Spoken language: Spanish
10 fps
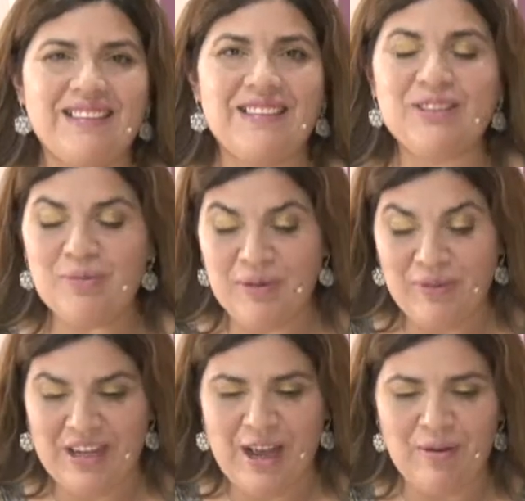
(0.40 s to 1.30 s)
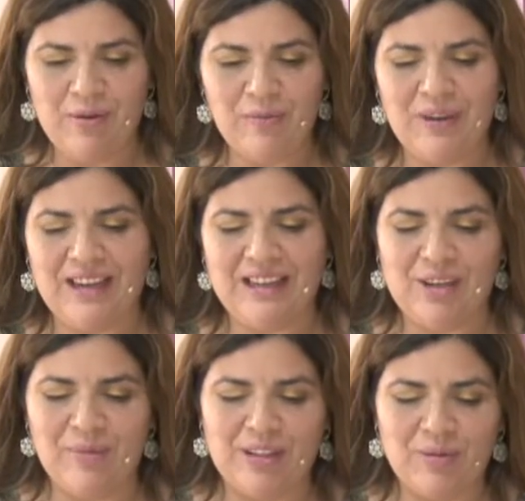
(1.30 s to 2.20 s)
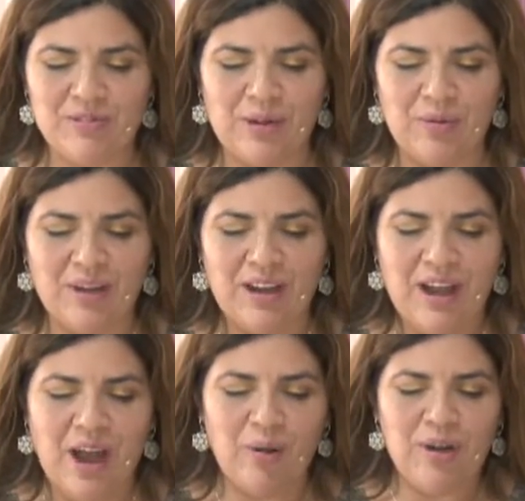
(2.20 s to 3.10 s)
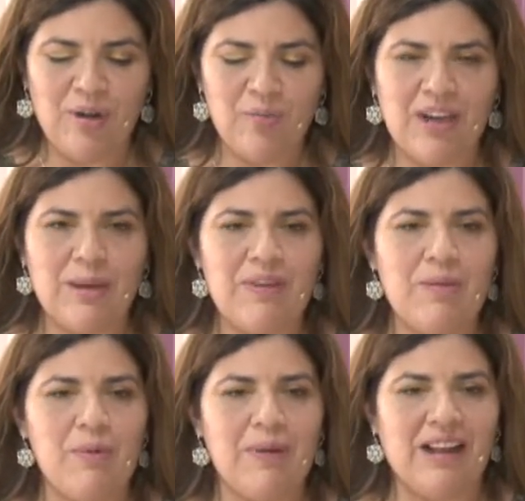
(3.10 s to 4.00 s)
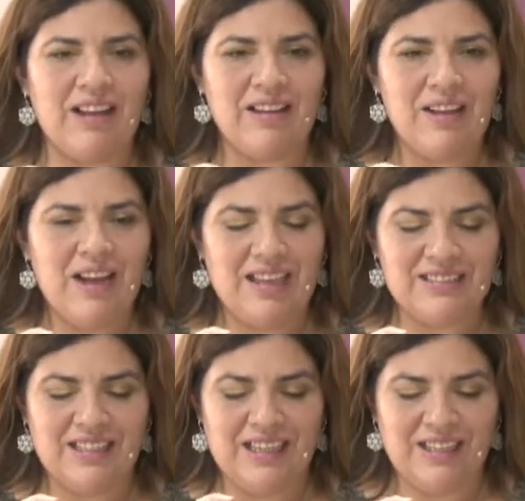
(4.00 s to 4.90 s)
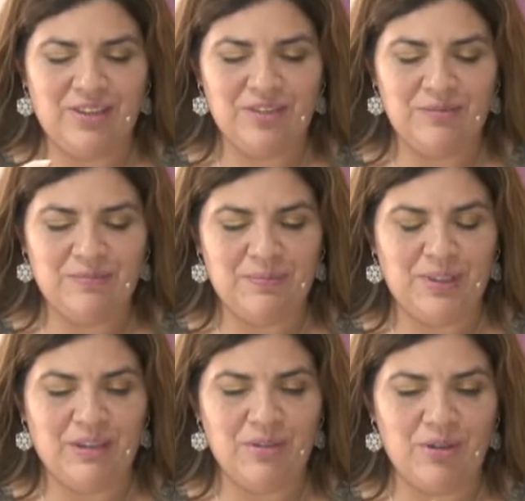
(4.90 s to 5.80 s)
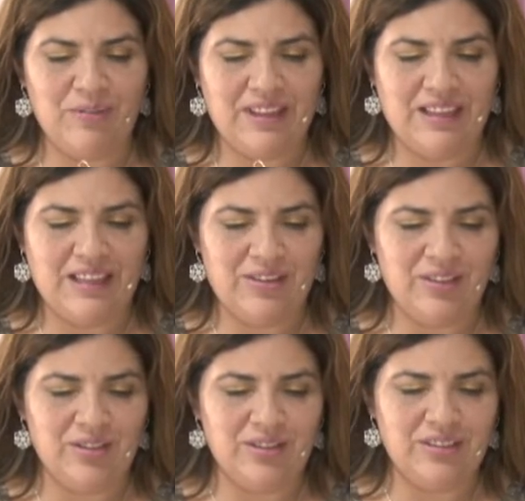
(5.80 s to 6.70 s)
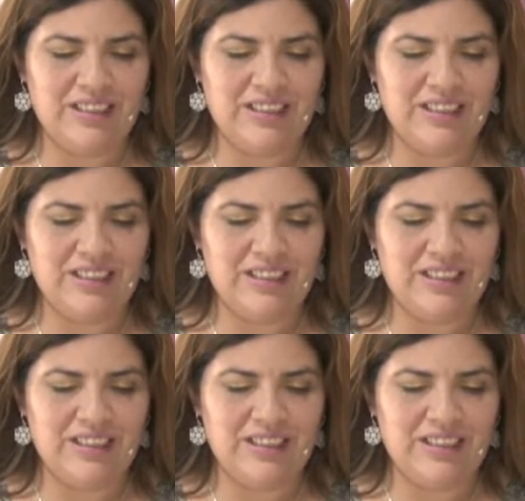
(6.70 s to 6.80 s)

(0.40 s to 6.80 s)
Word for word: Sí, súper buena alumna. Le quiero mandar un saludo a una alumna que me llamó para hacer esto, porque vio el video y todo